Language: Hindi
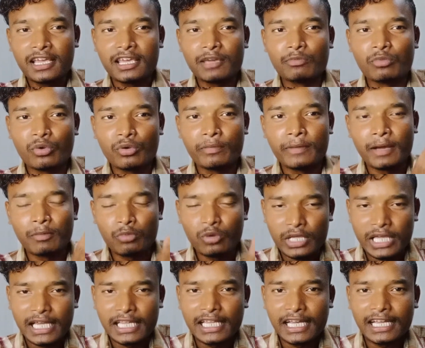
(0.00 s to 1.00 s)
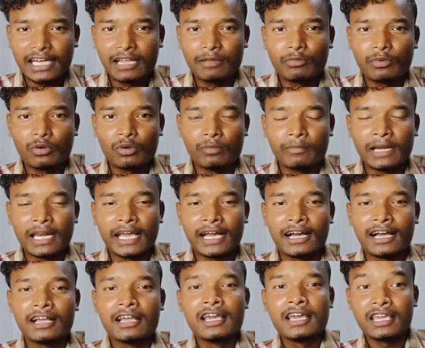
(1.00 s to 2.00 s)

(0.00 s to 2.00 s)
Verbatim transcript: कि मूवी में आपको ये देखने को मिलेगा